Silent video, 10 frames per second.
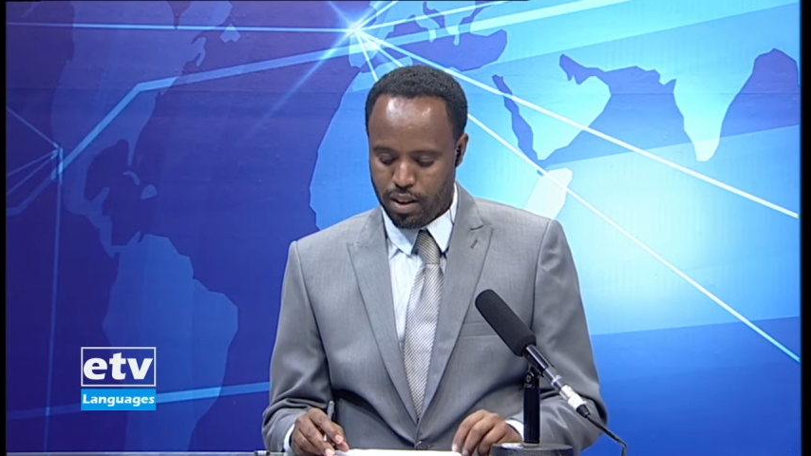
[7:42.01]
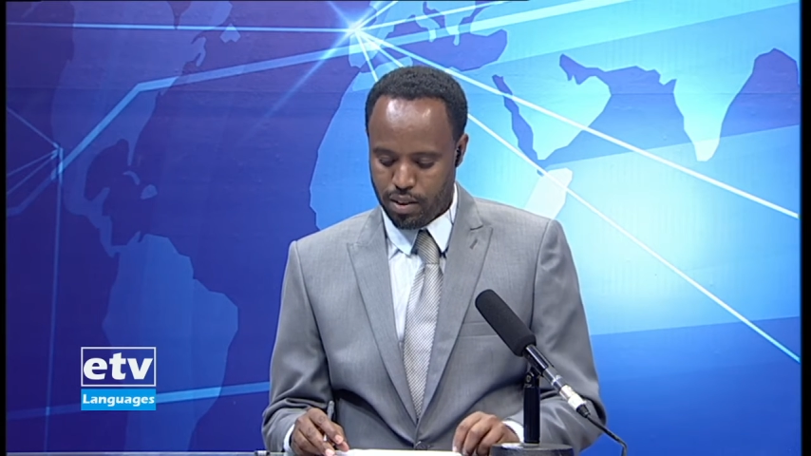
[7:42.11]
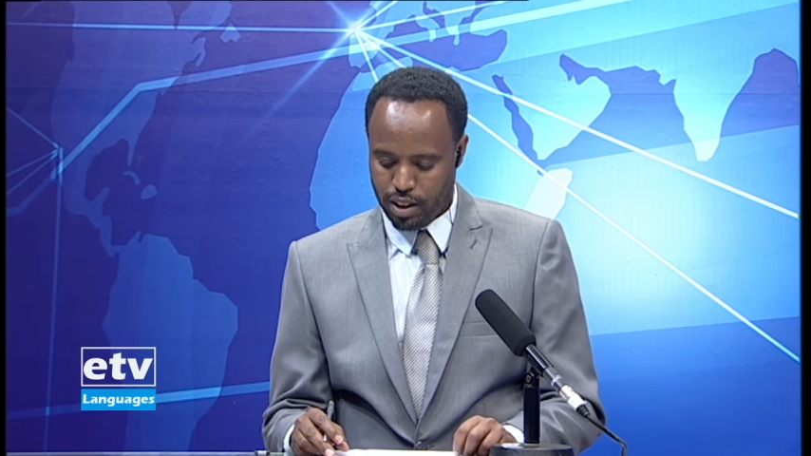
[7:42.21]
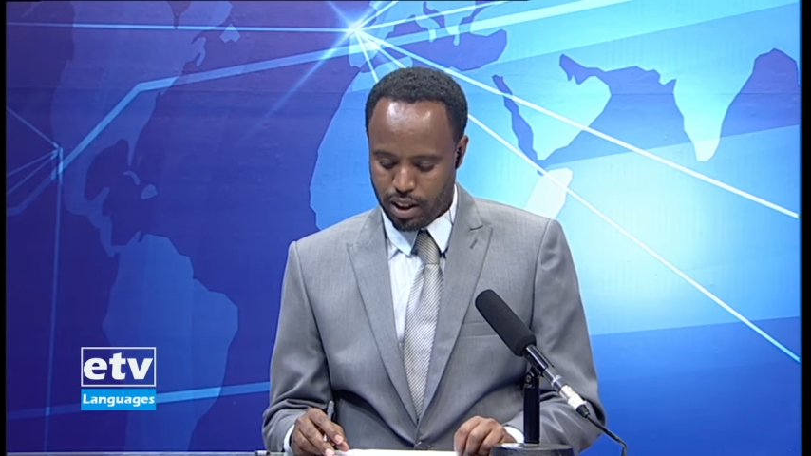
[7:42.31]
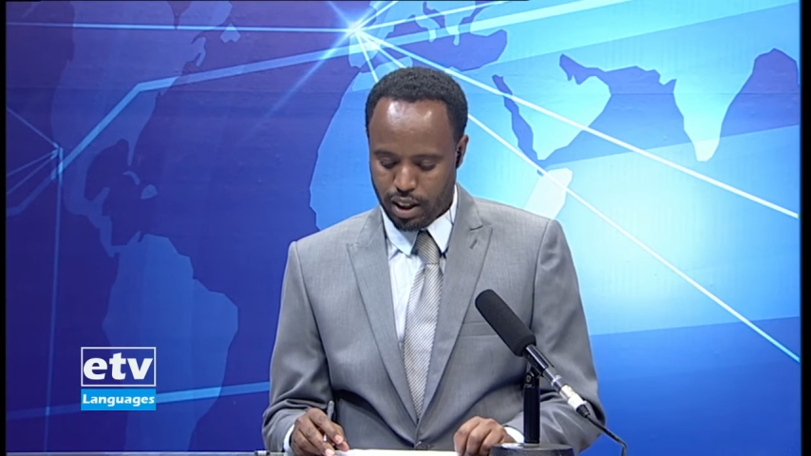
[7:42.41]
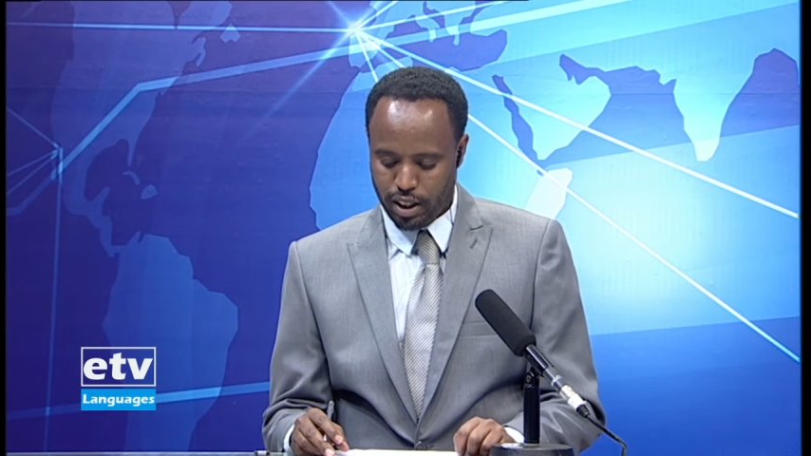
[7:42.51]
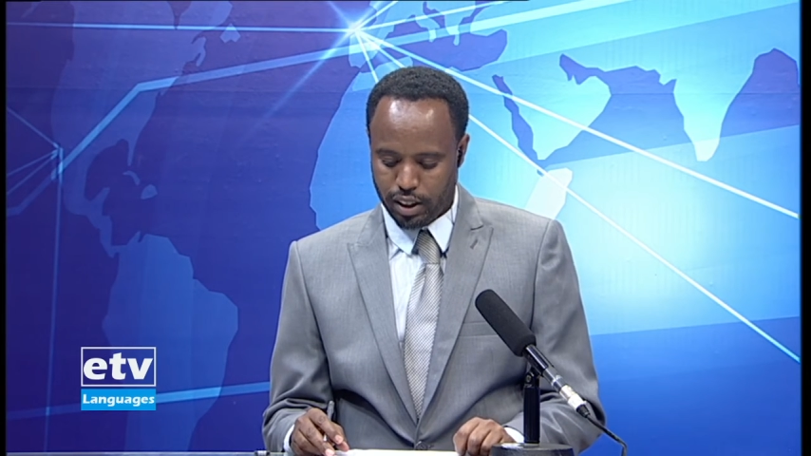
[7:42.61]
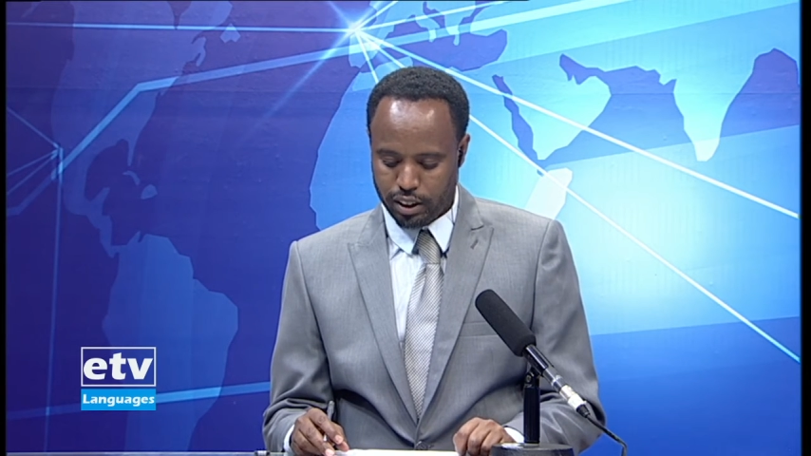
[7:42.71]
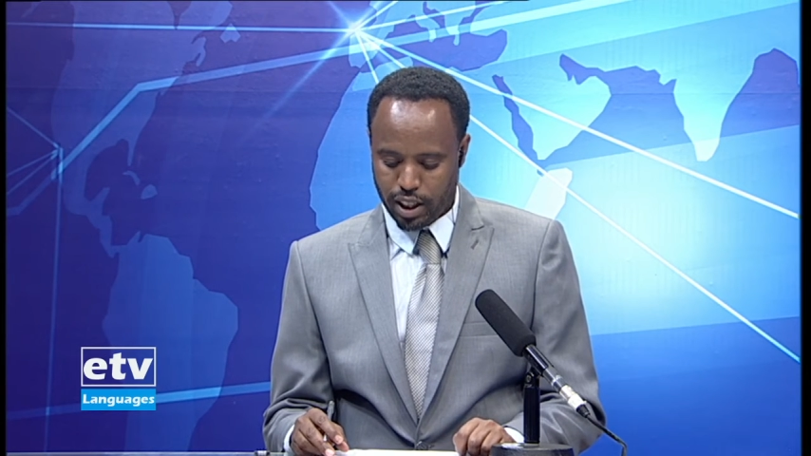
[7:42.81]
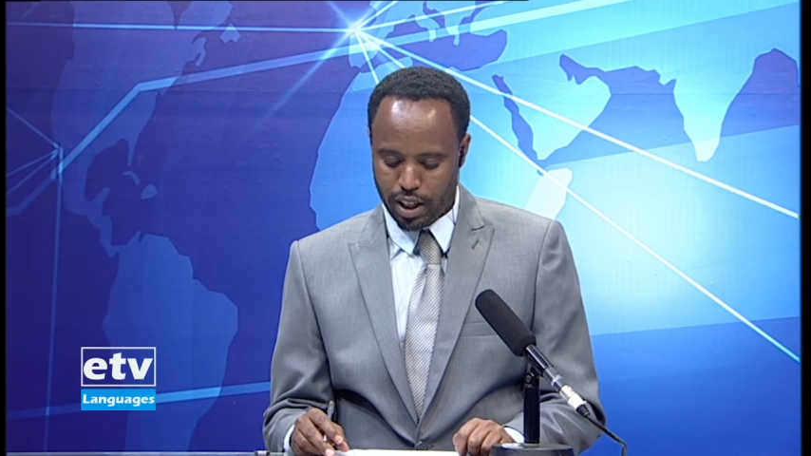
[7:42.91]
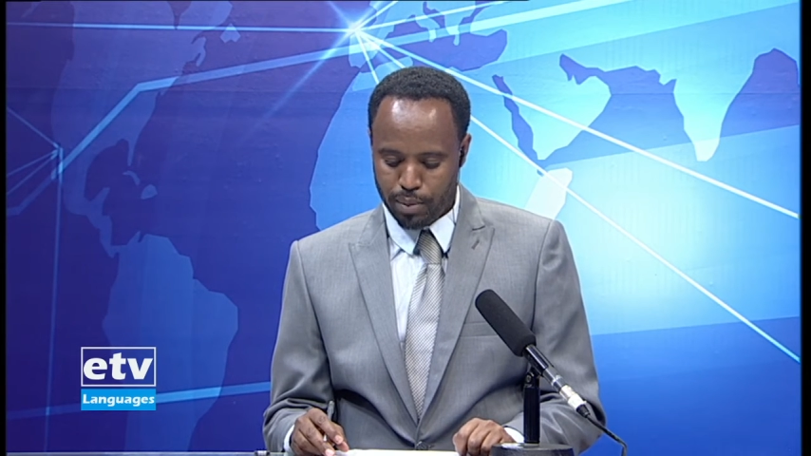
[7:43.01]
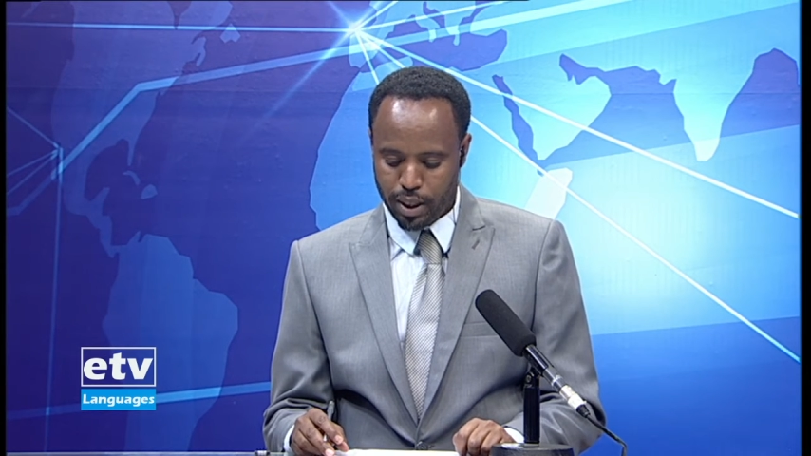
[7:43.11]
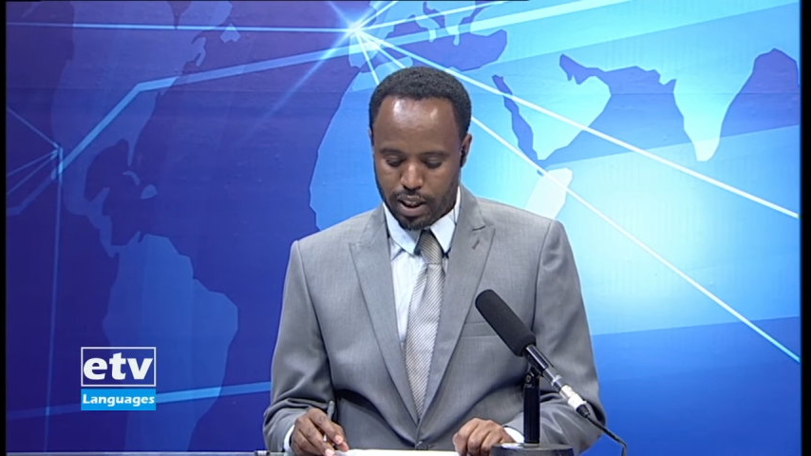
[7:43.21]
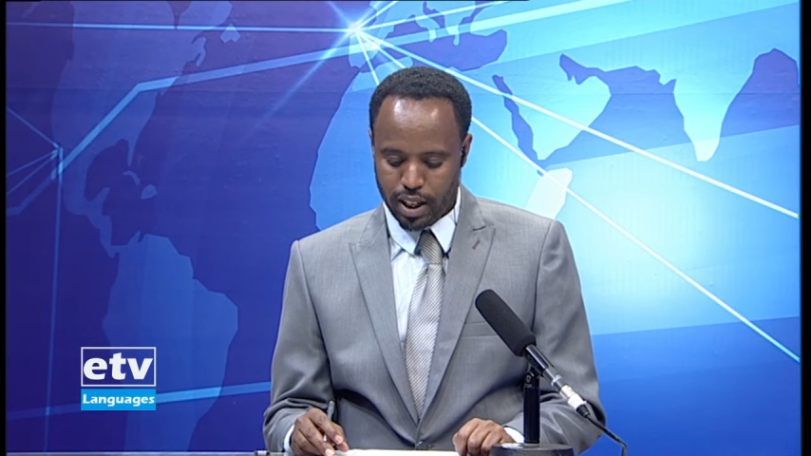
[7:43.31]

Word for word: وقال إن شراء البنك